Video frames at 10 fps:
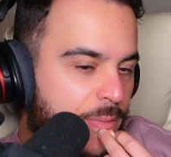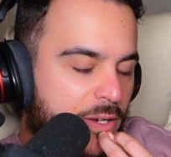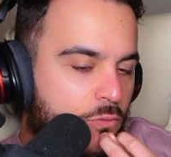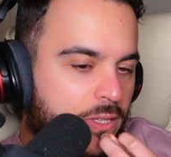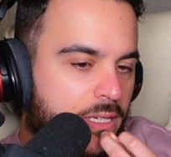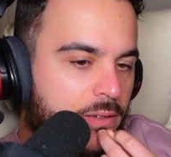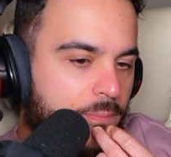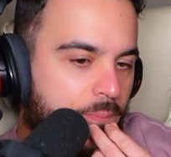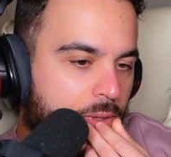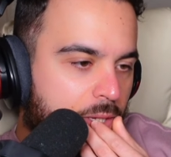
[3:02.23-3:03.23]
bah,
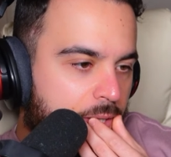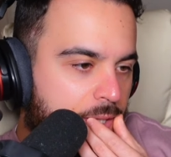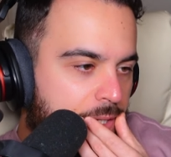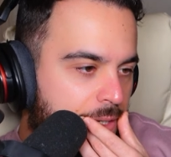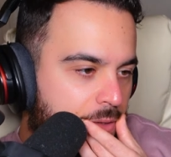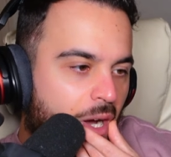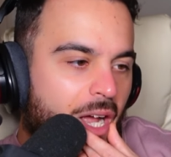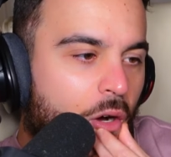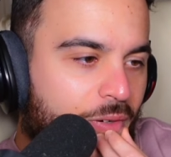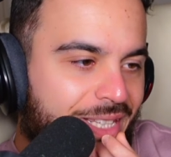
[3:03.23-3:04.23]
écoutez... Ouais,
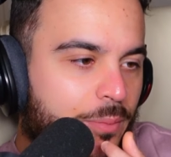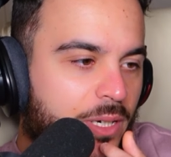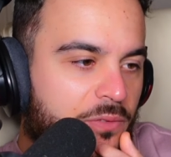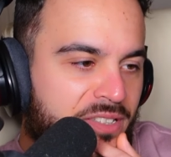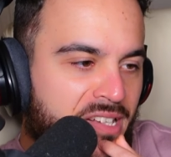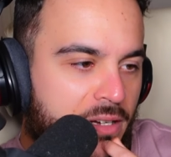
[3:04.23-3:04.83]
on va débriefer ça.